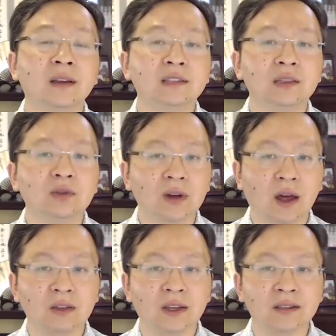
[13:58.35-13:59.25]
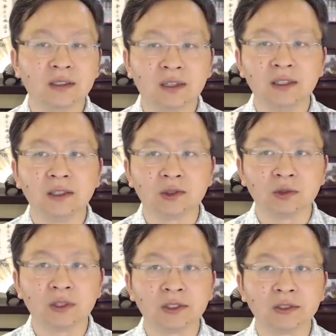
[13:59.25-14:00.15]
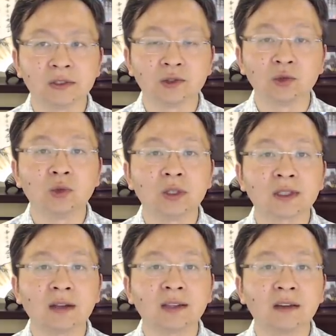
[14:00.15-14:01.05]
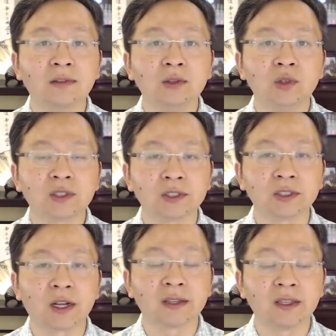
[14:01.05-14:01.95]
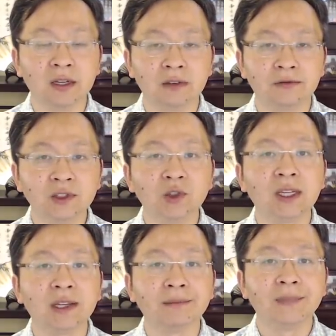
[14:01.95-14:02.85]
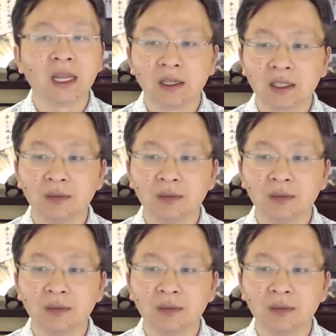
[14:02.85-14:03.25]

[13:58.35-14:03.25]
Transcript: 金庸老爷子可以说是中国当代文学史上的一个分水岭，特